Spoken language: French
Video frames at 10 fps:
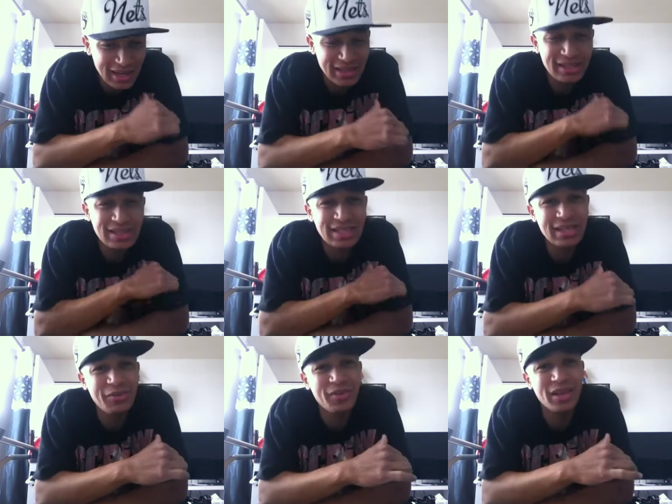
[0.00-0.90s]
l'un des
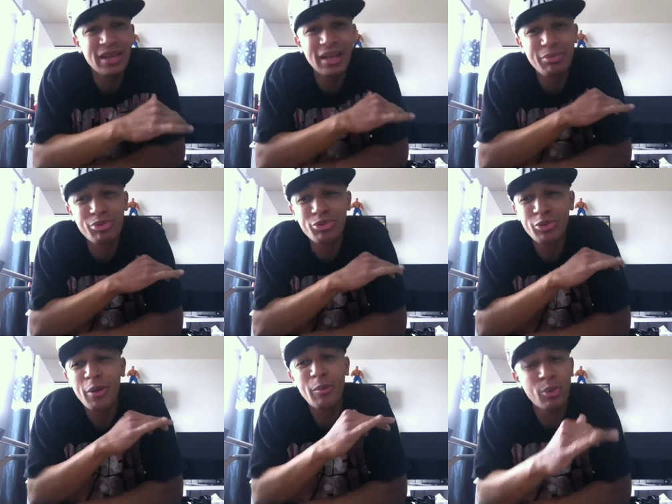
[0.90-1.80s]
cinéphiles les
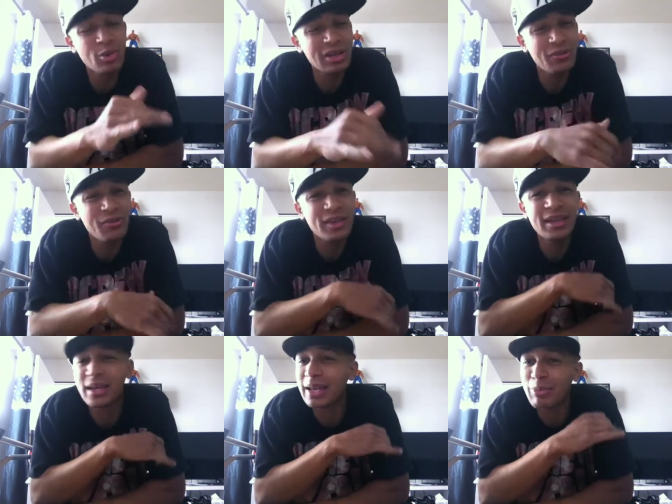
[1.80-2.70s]
plus
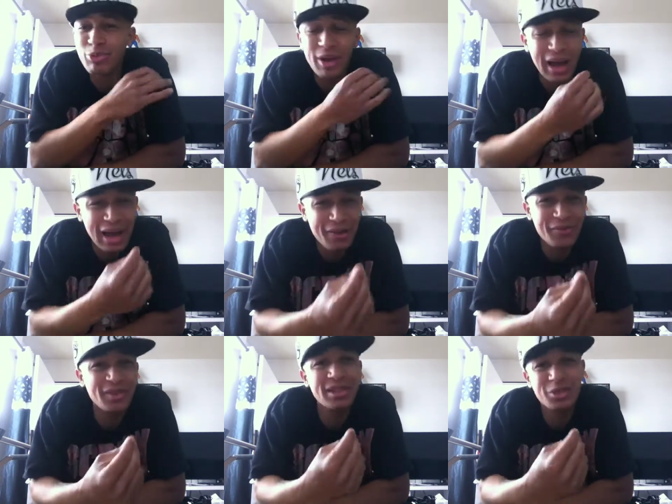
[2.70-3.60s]
prolifiques et les plus
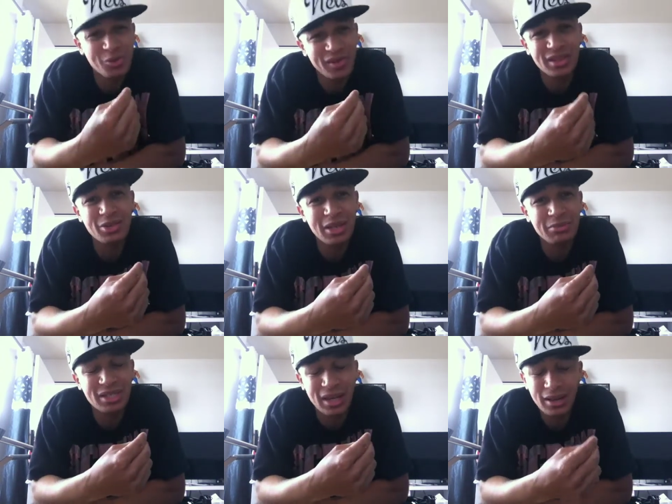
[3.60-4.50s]
raffinés du 21
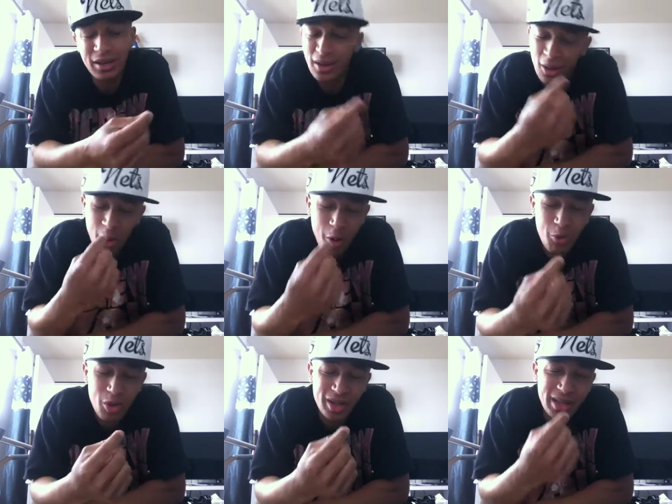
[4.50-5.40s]
siècle. En
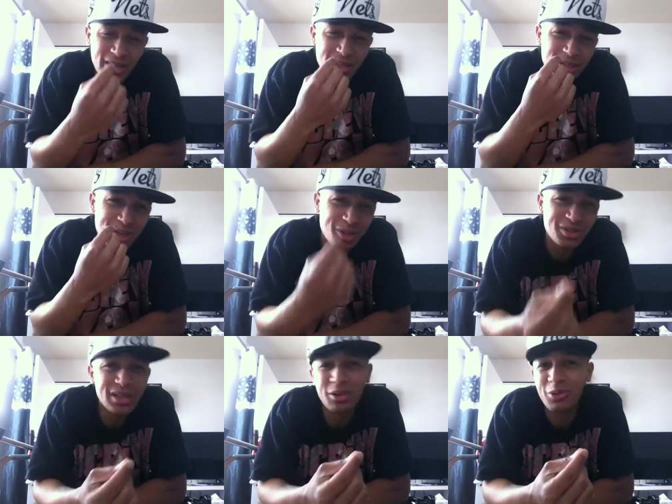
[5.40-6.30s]
moyenne,
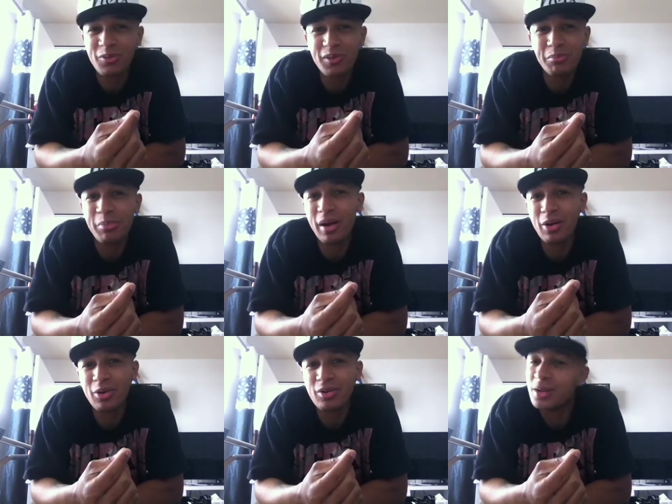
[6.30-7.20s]
150 films par
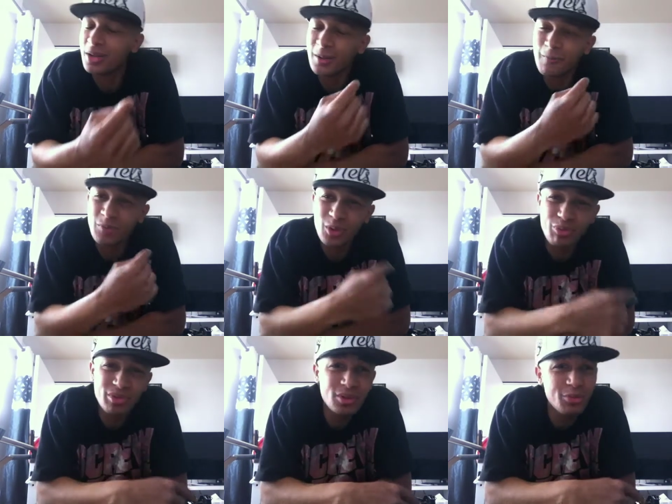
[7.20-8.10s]
an
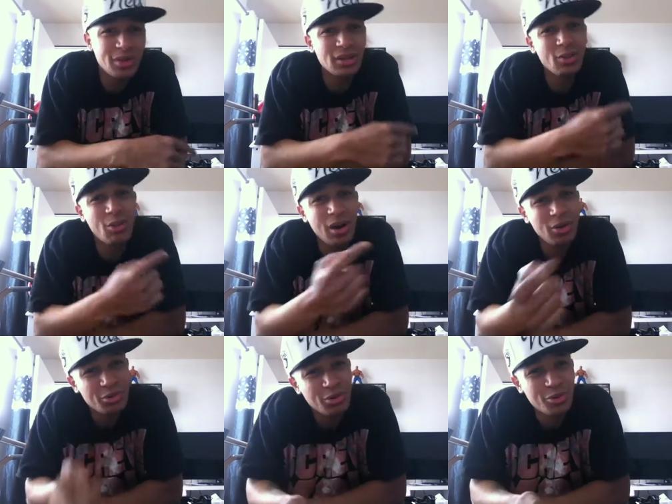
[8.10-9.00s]
depuis 2003,
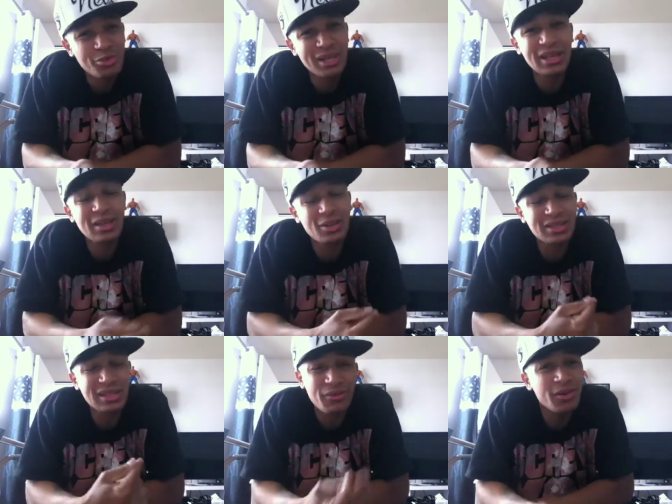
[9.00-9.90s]
on est en 2014,
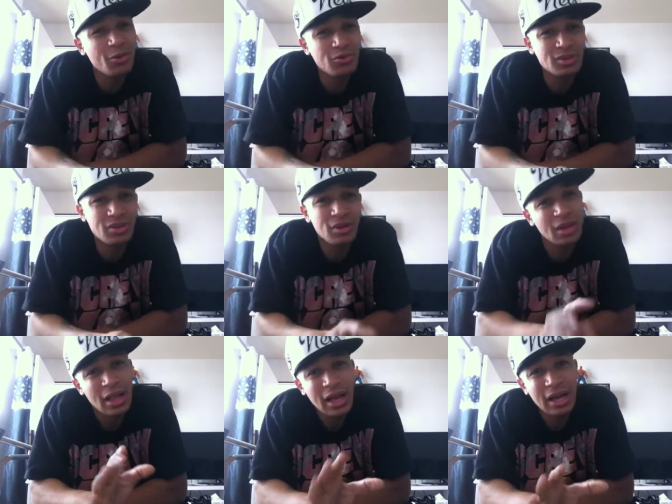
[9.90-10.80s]
ça fait 11 ans.
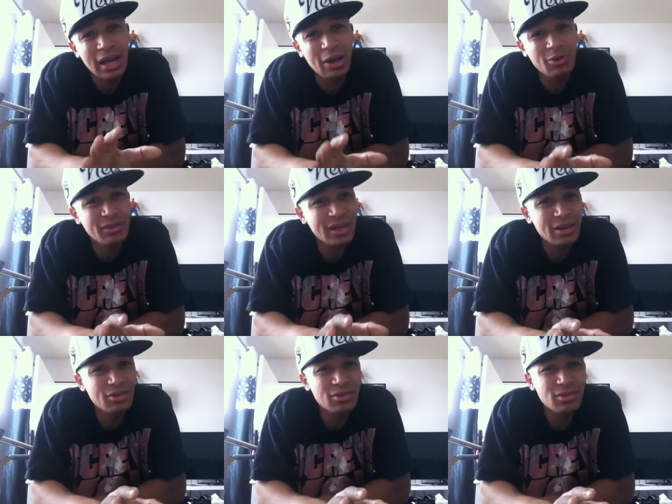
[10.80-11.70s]
Là, on est
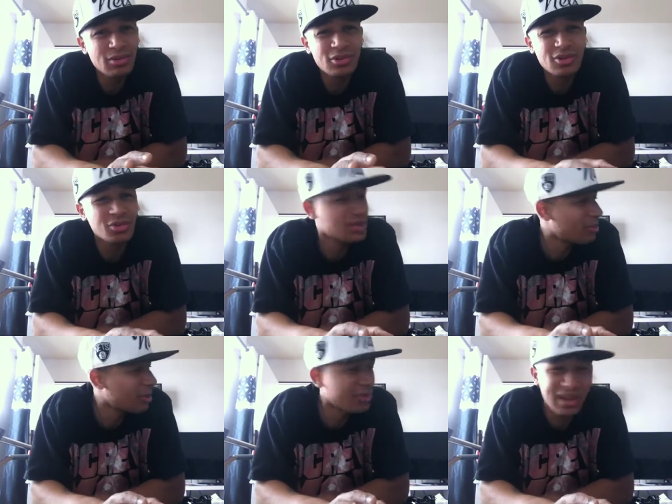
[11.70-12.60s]
le, je sais
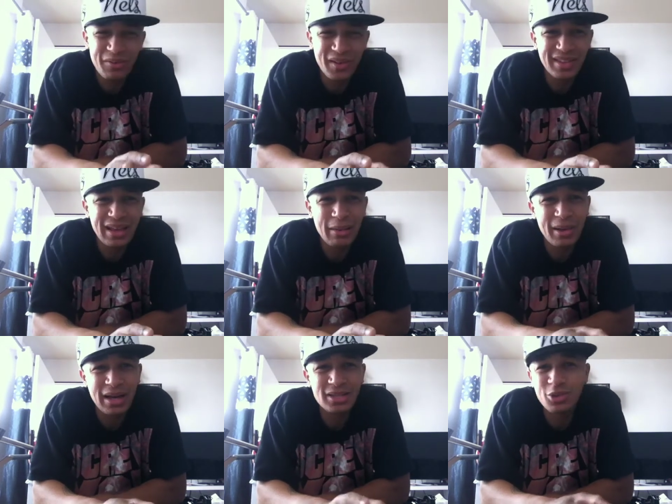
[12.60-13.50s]
pas, on est le 21
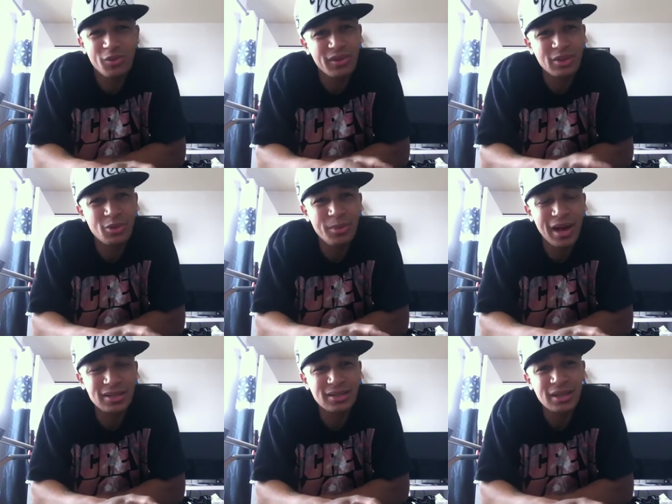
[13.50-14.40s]
mars, le 22
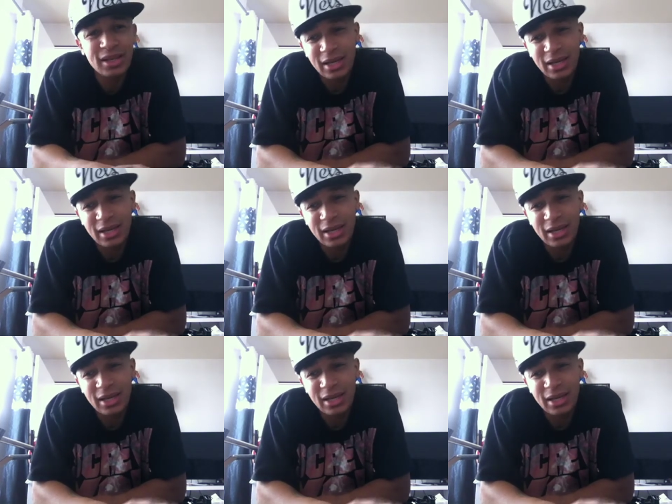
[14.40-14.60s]
mars.